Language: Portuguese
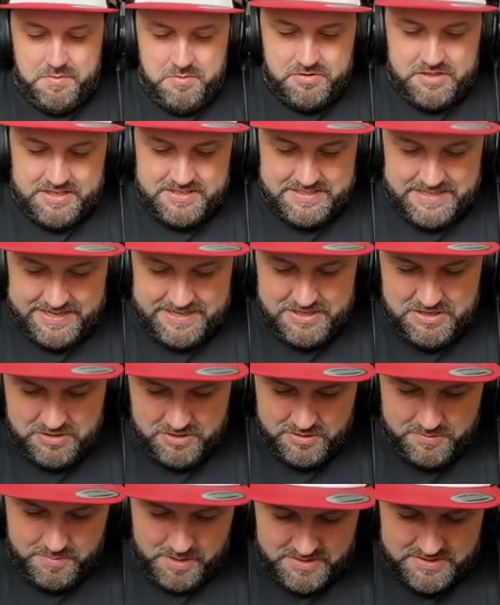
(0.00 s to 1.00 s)
Vamos testar
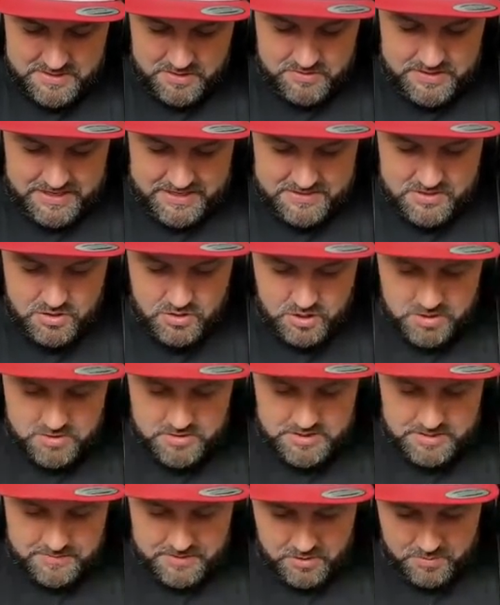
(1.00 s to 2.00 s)
aí, ô Botzão. Tá
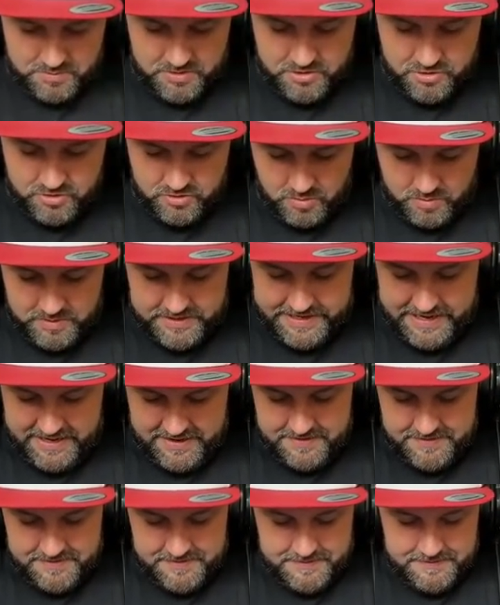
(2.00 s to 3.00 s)
ansioso pra saber como ele, como ele
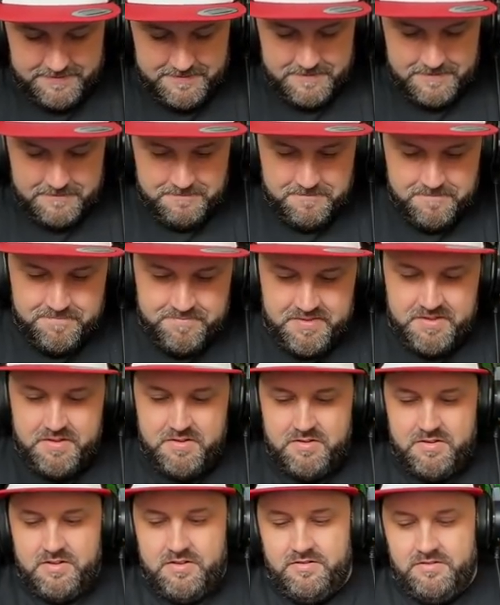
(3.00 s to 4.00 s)
é? era
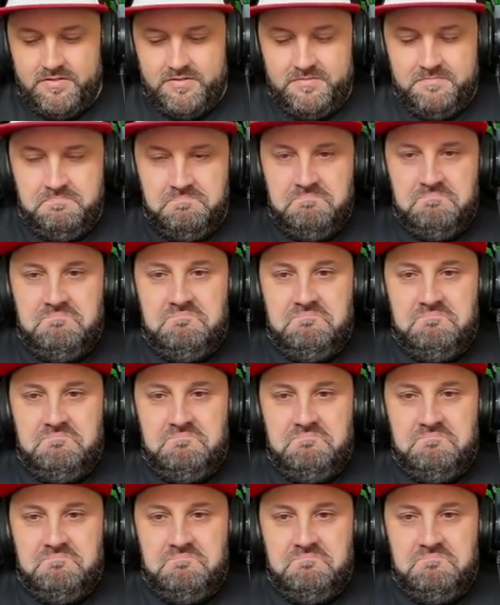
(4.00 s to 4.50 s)
demais.